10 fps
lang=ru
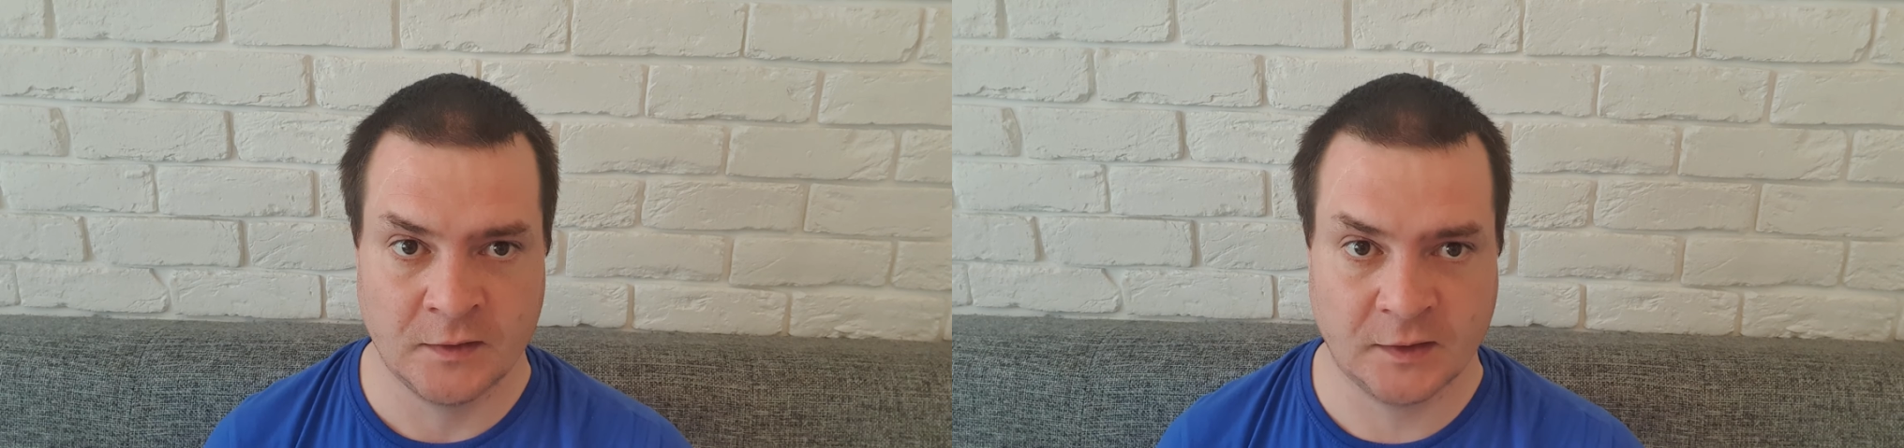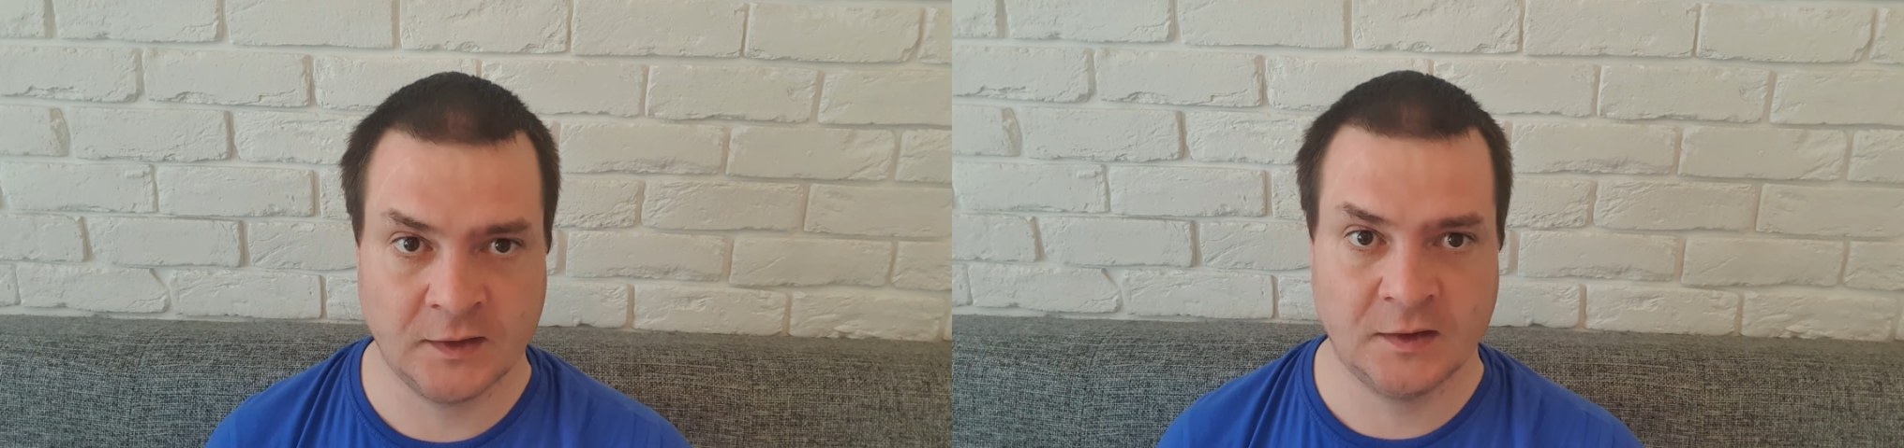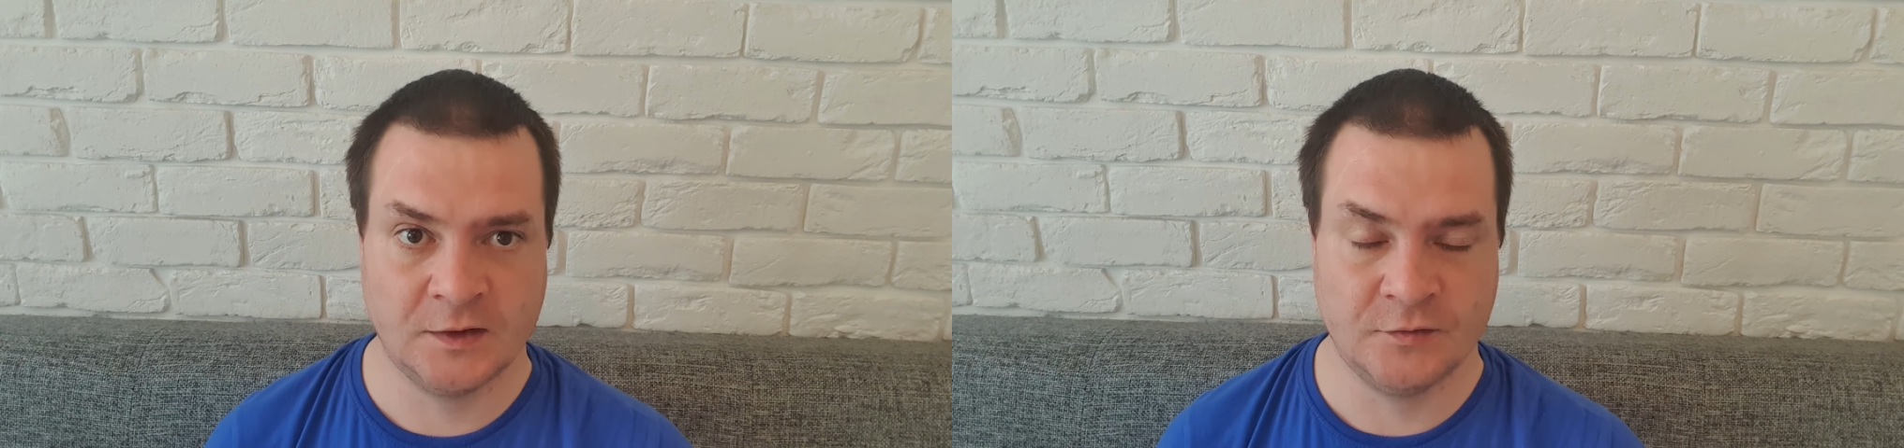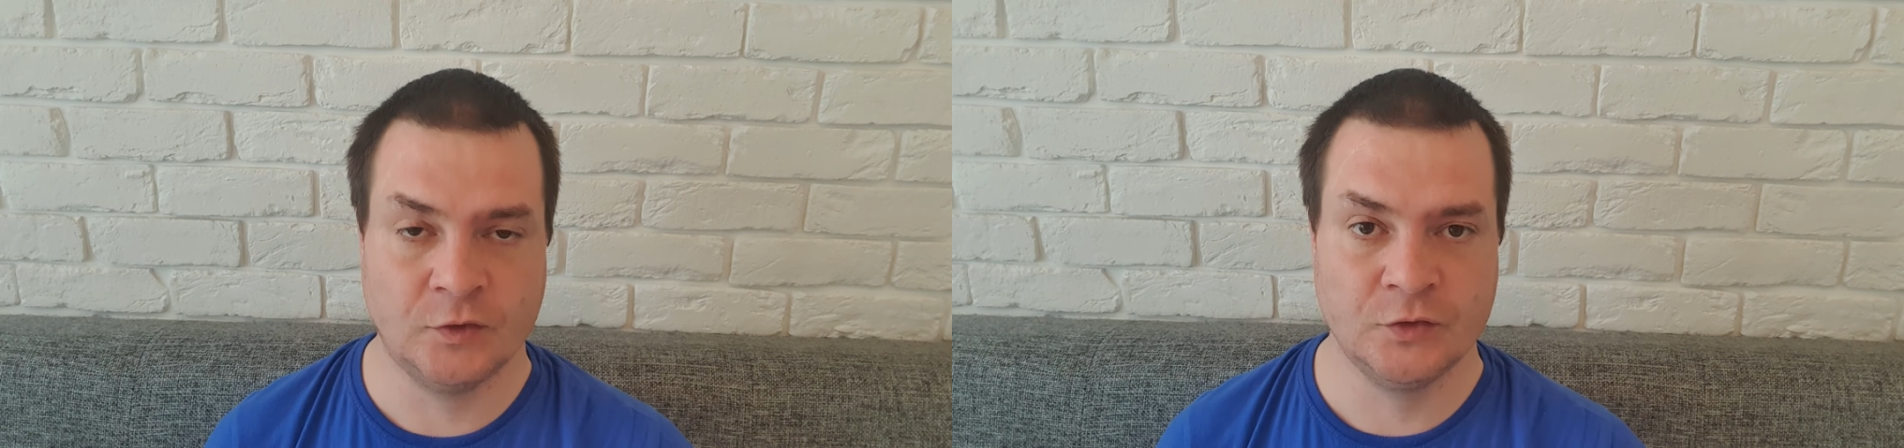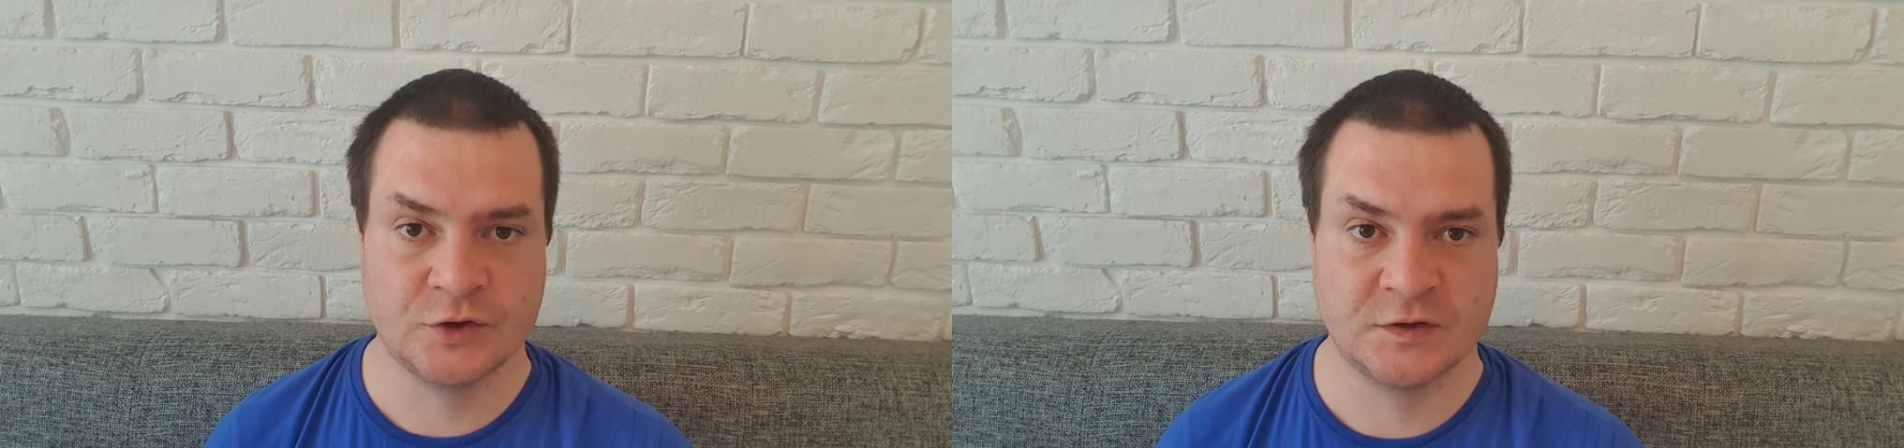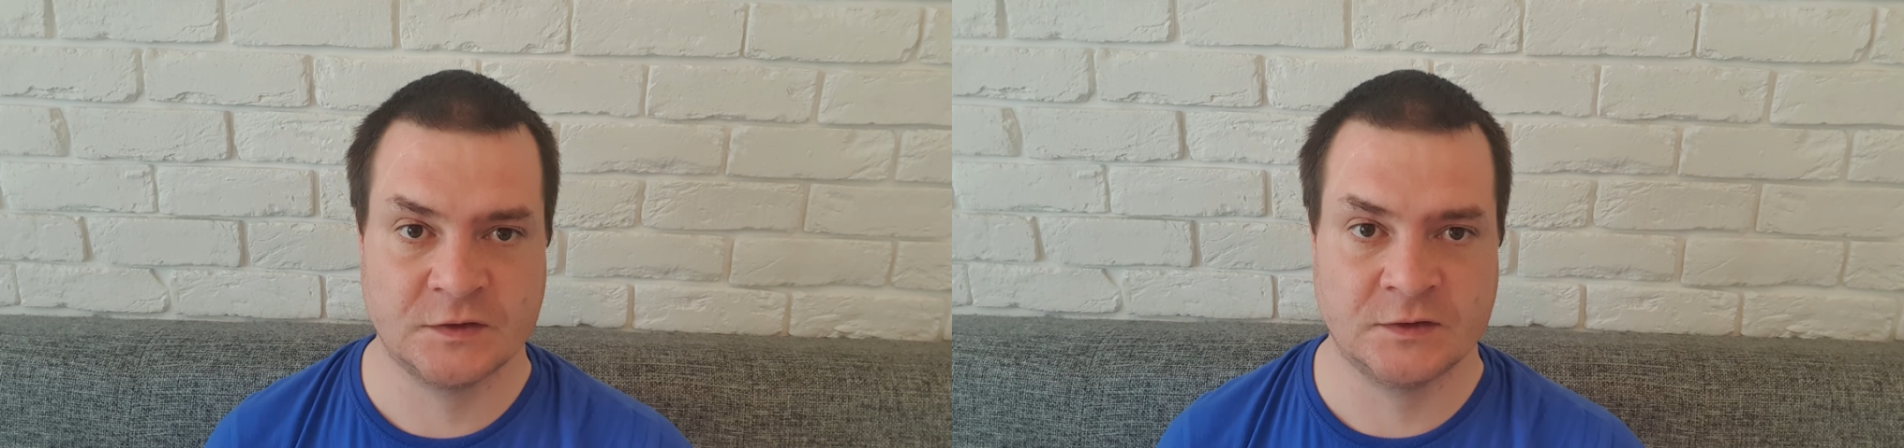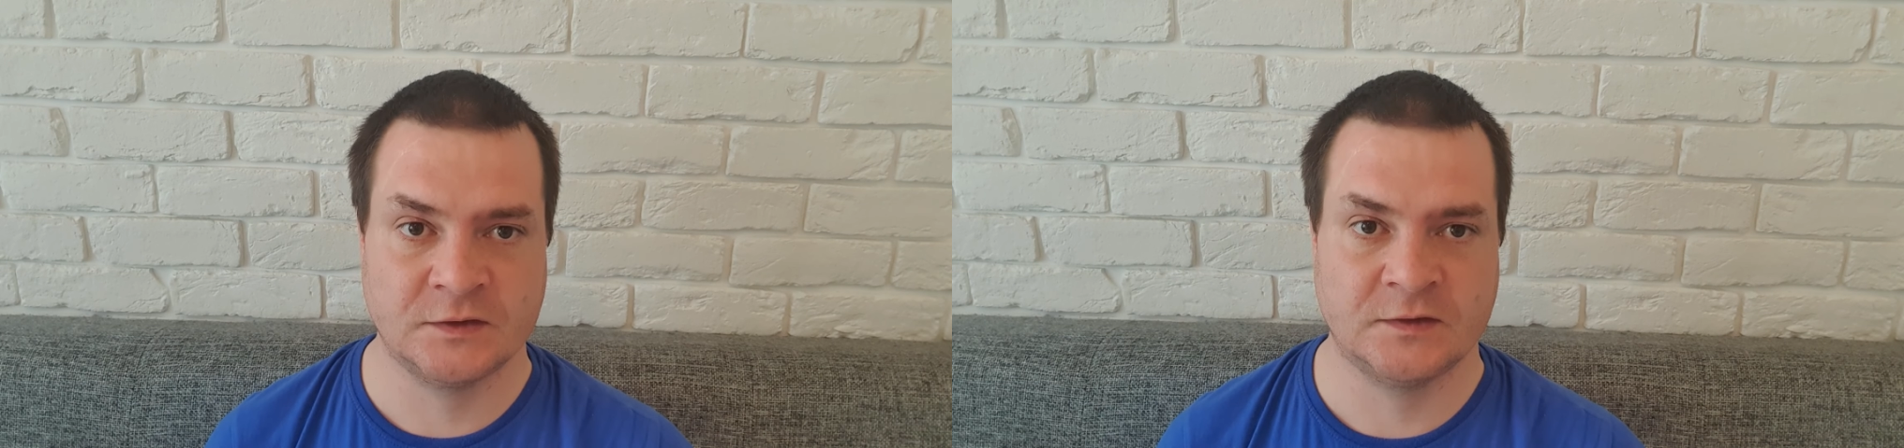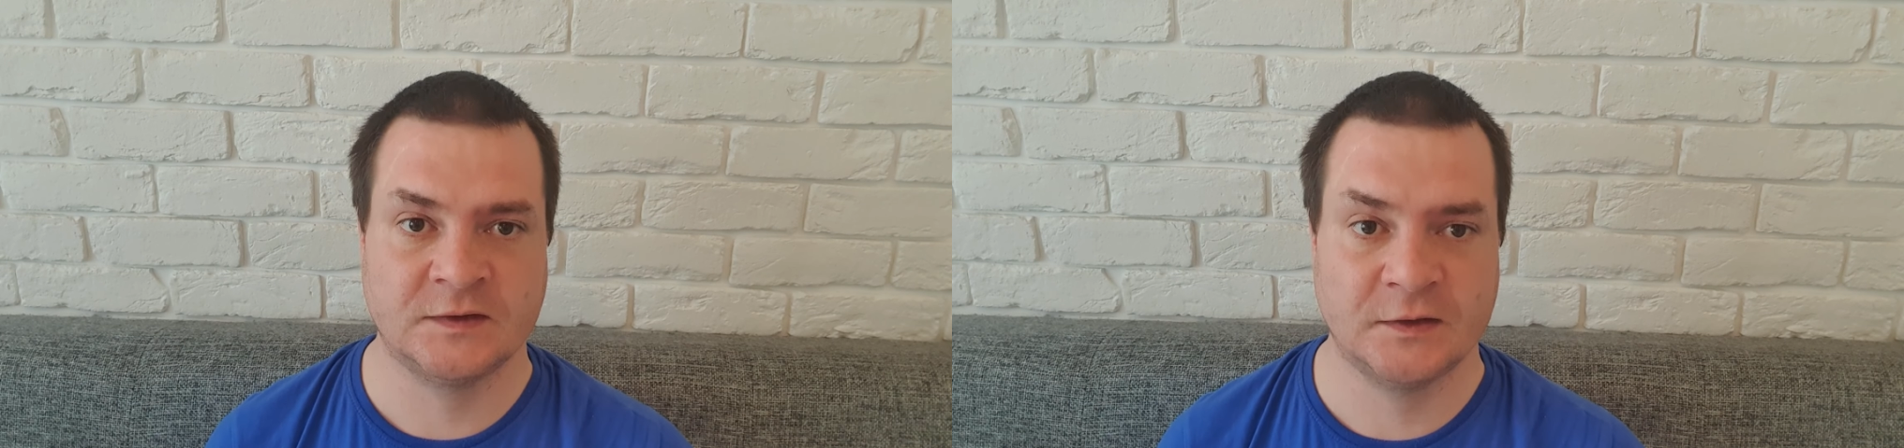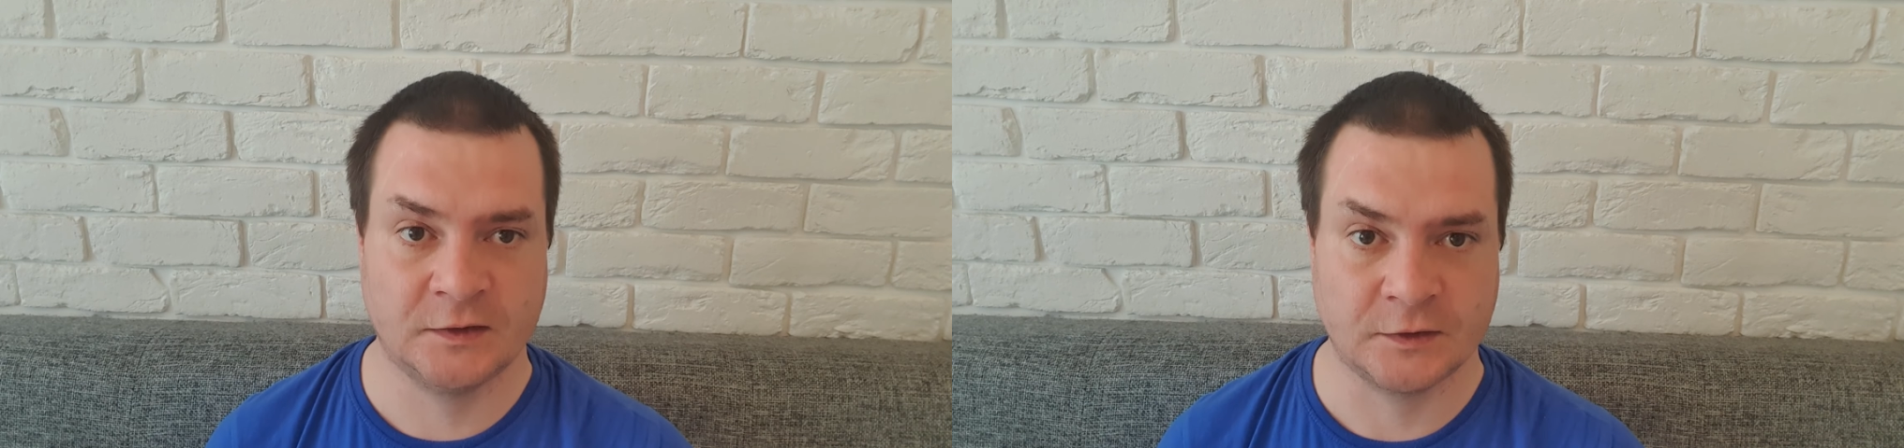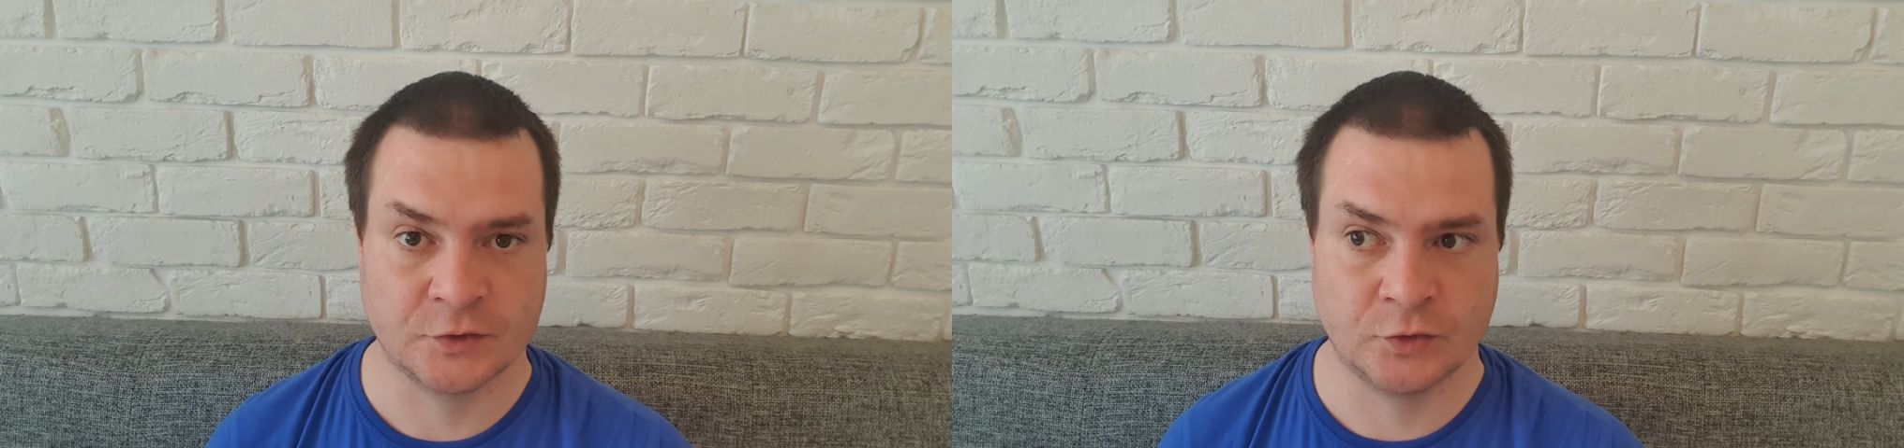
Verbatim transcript: Тогда для него лучше задаток,